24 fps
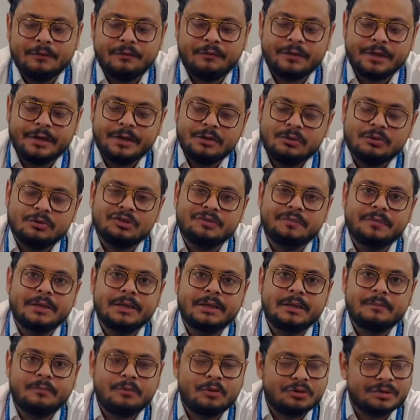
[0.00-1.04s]
फ्रंट टू
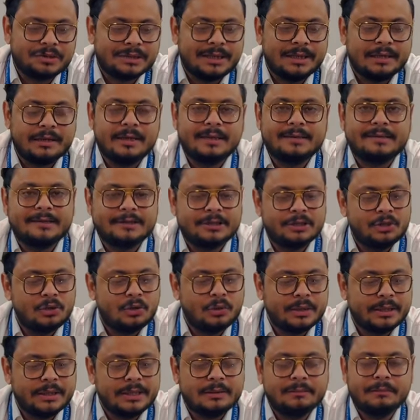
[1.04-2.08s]
स्पीकर बोस के लगा सकते हो
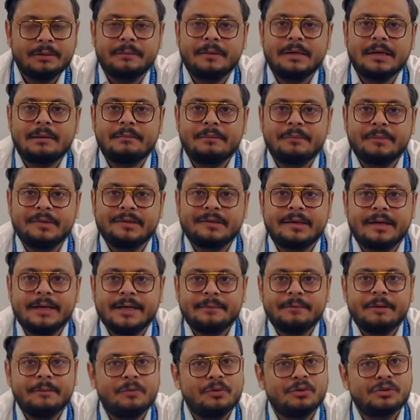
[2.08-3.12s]
और रियर में भी आप अपनी
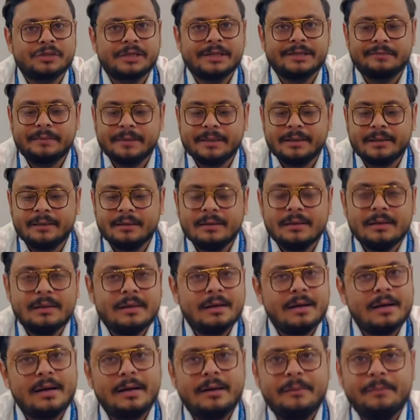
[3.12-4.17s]
गाड़ी में बोस के स्पीकर
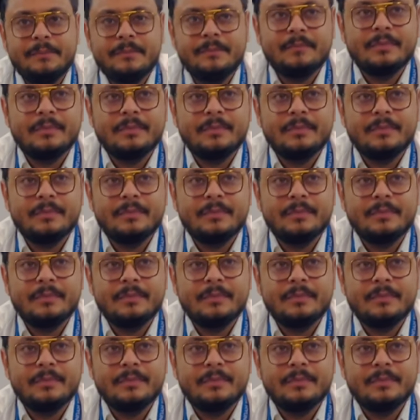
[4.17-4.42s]
आप